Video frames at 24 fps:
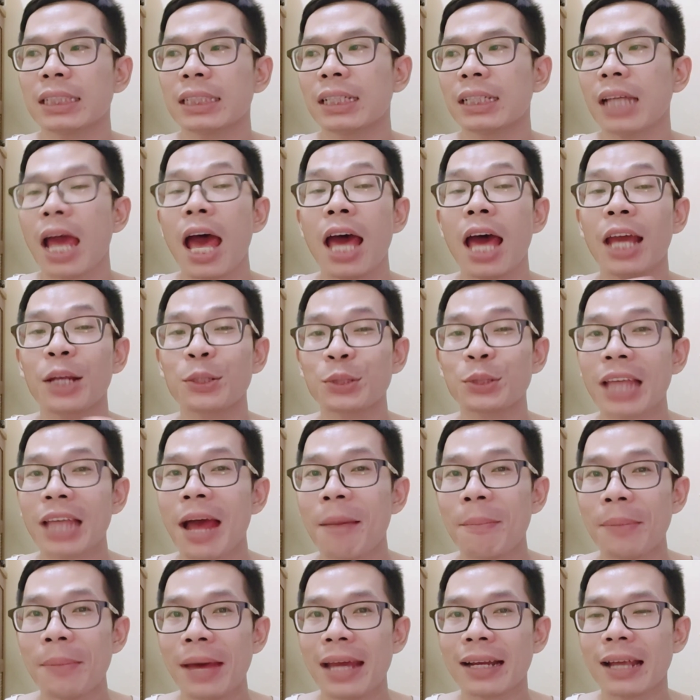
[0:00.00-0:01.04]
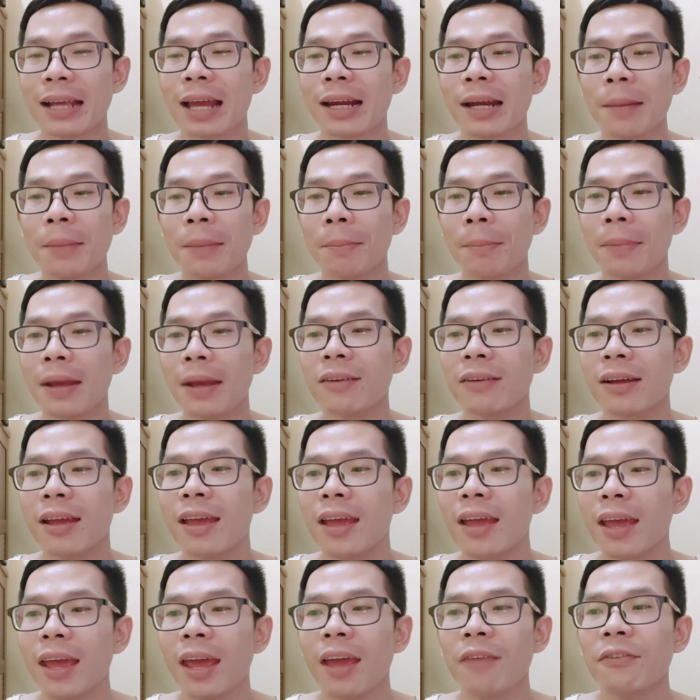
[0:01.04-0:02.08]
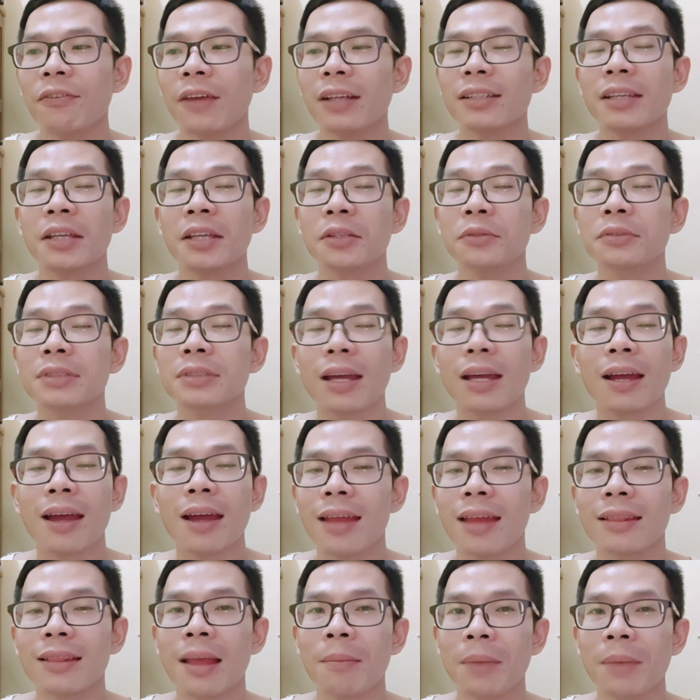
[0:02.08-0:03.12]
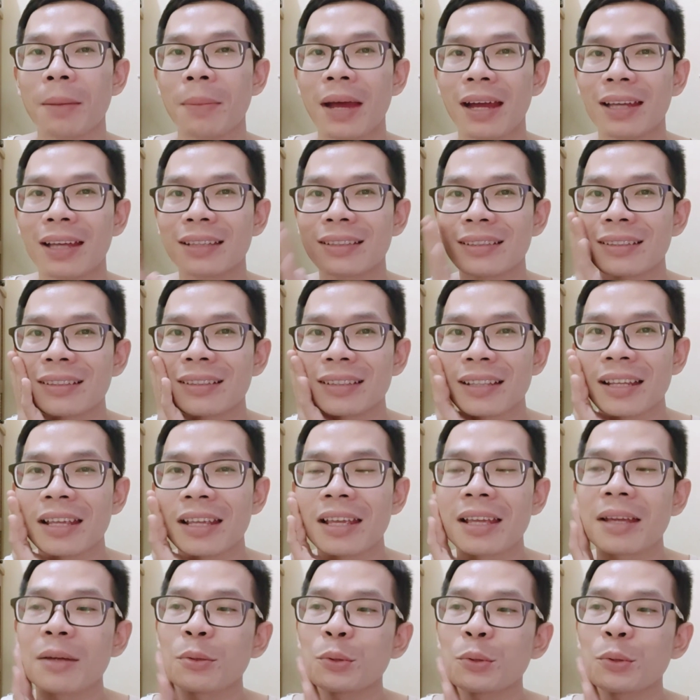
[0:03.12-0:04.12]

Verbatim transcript: jelasin harus sabar karena memang efeknya itu sangat lama banget.